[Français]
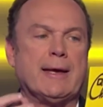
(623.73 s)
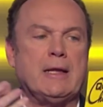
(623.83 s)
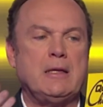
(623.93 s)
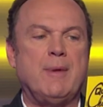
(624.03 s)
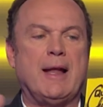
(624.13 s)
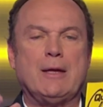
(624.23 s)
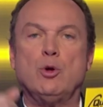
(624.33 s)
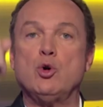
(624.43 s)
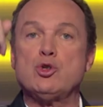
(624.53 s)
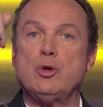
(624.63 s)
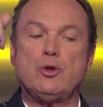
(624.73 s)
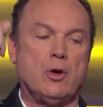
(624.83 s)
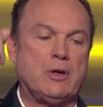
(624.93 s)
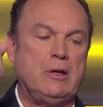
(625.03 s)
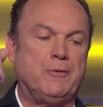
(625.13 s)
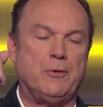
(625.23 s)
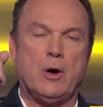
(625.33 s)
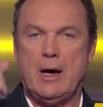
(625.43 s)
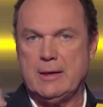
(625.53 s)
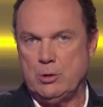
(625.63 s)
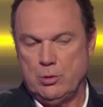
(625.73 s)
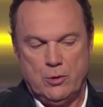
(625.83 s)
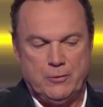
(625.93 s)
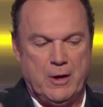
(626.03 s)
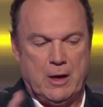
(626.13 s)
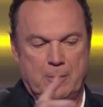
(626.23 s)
quel animal annonce le temps qu'il fera Le dauphin,